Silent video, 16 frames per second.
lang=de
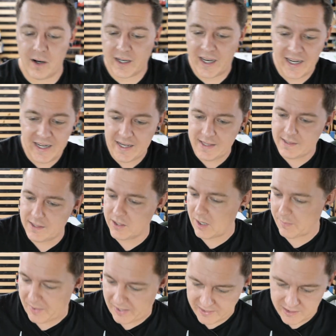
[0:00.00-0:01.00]
kein Chinesisch,
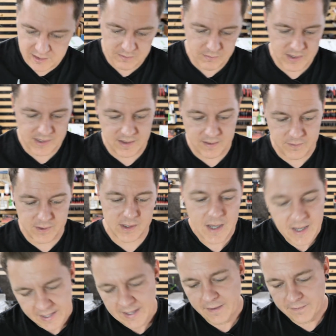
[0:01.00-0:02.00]
Japanisch, ich weiß nicht, was ich...
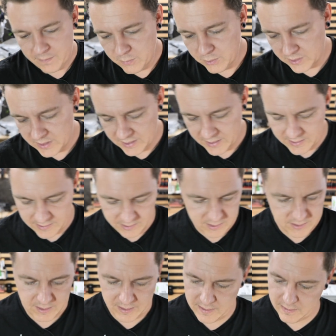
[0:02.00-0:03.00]
Vermut
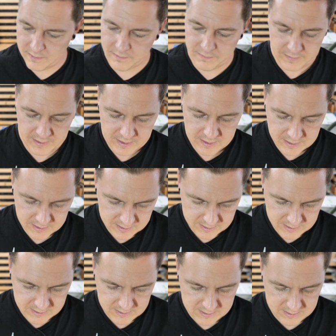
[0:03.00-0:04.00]
Chinesisch, also...
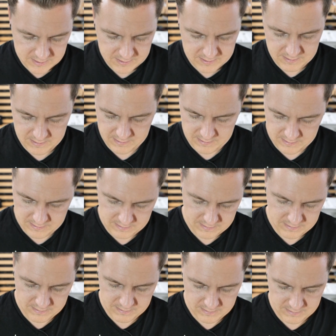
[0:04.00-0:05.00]
Äh,
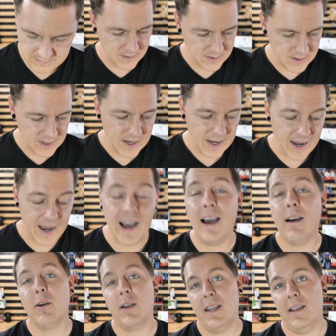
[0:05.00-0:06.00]

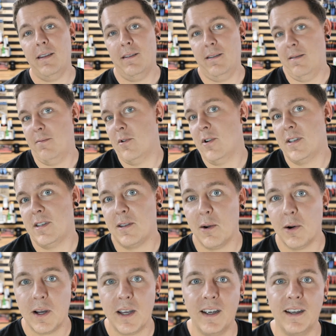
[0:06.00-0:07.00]
ah, okay, ich muss
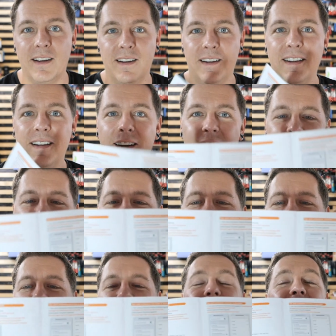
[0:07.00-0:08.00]
zurück.
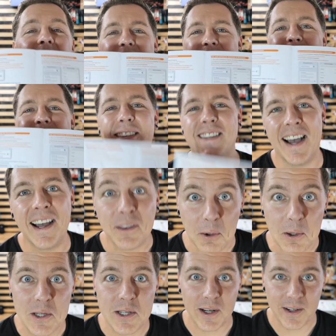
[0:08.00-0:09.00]
Da ist auch
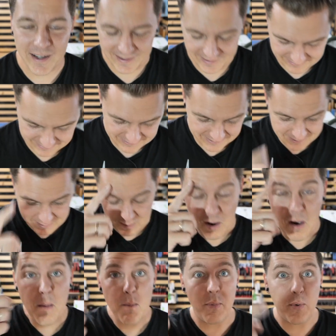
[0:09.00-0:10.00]
Deutschland nicht. Also,
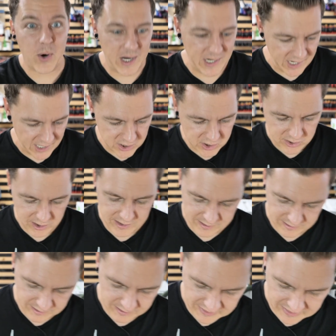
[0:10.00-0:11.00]
Brain einschalten und dann